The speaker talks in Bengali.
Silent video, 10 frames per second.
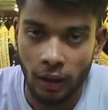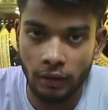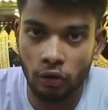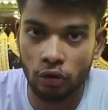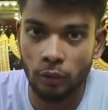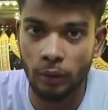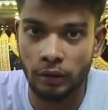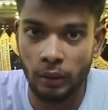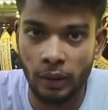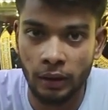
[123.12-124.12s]
হাজি হোসেন
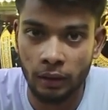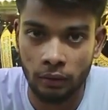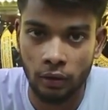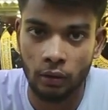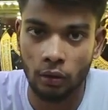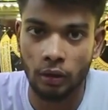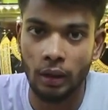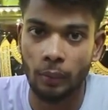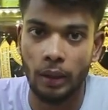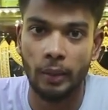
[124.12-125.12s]
প্লাজা মার্কেট দ্বিতীয়
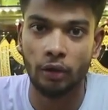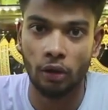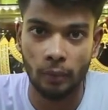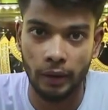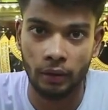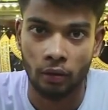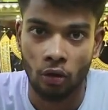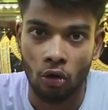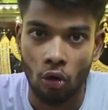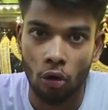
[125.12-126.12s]
তলায় বাই বাই কসমেটিক
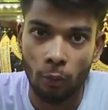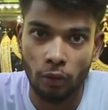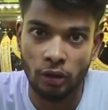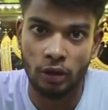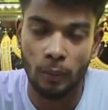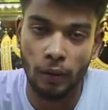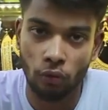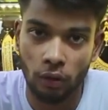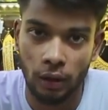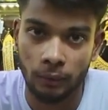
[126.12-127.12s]
উনপঞ্চাশ নাম্বার
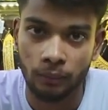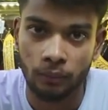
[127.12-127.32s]
দোকান